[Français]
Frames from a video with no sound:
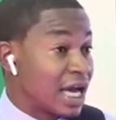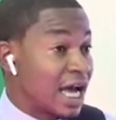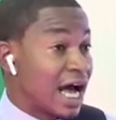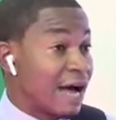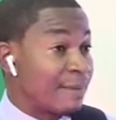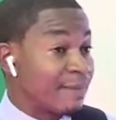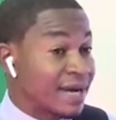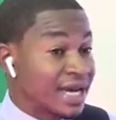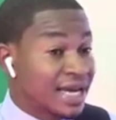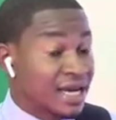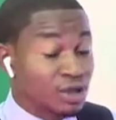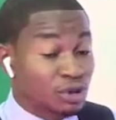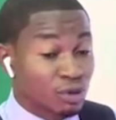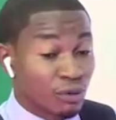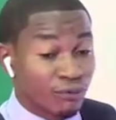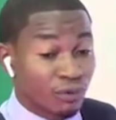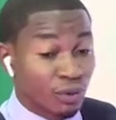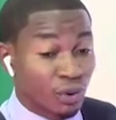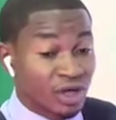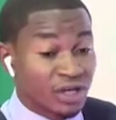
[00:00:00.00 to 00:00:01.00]
Après
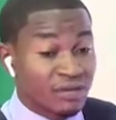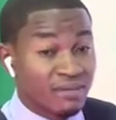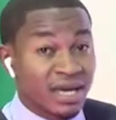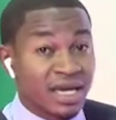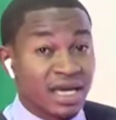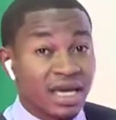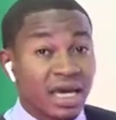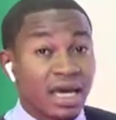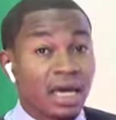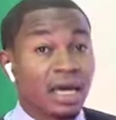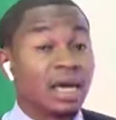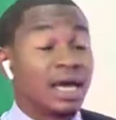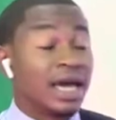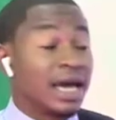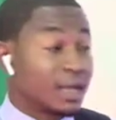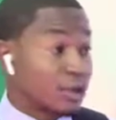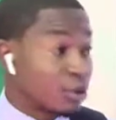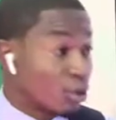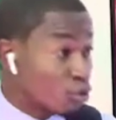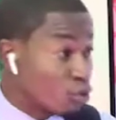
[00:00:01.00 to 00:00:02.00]
Jean-Florent Ibengue,
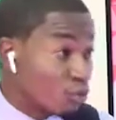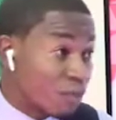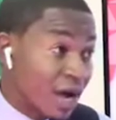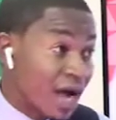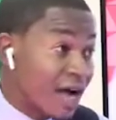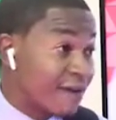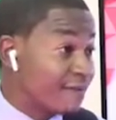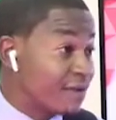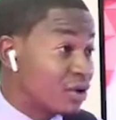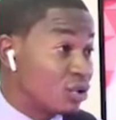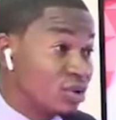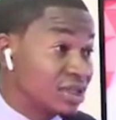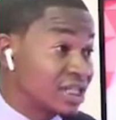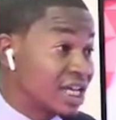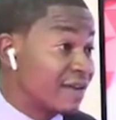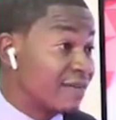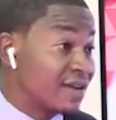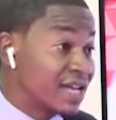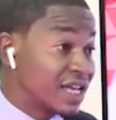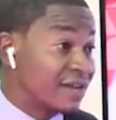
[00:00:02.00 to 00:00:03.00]
Hector Cooper a fait le
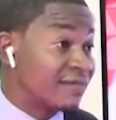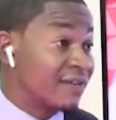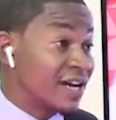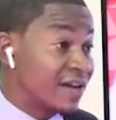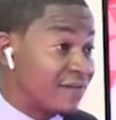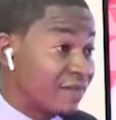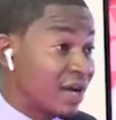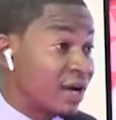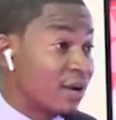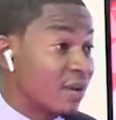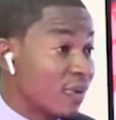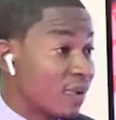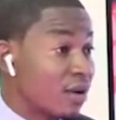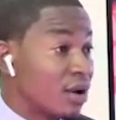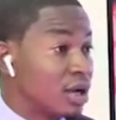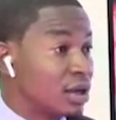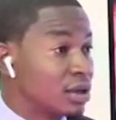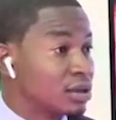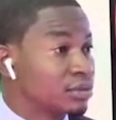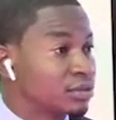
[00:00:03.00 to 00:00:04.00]
travail qu'il fallait faire. Comme
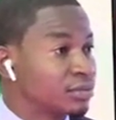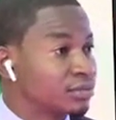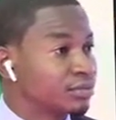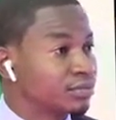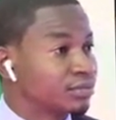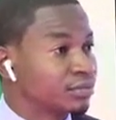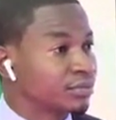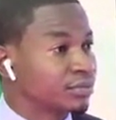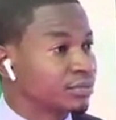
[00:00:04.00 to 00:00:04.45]
pour dire qu'après